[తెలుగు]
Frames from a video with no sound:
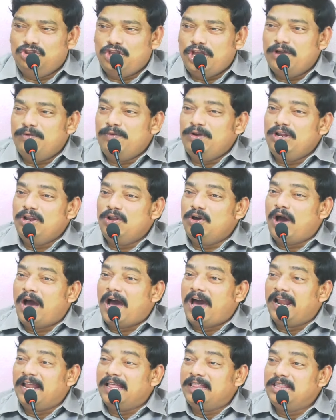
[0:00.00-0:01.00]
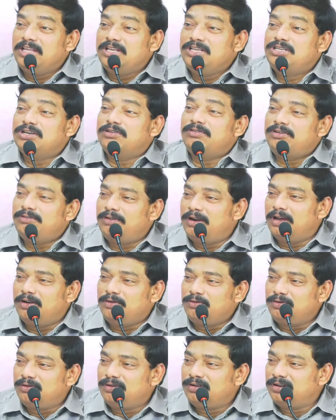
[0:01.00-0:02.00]
దేవునిలో ఆనందించామని వాళ్ళు
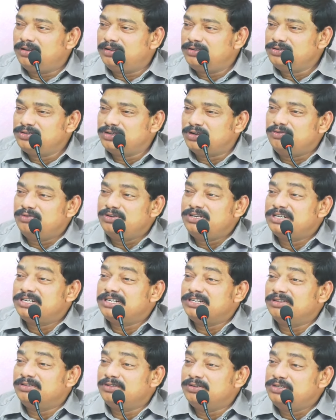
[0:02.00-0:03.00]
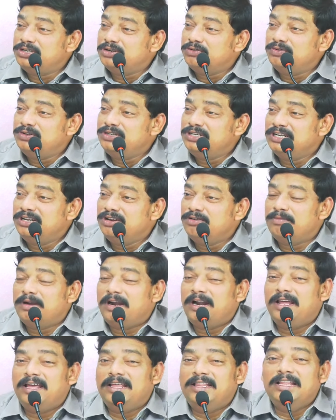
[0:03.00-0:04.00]
అనుకుంటున్నారు సౌండ్ సిస్టంతో చెవులు చిల్లులు
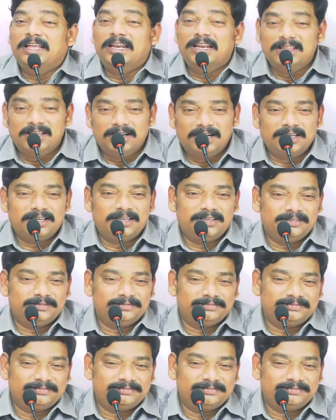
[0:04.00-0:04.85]
పడ్డాయని తెలియదు వాళ్ళకి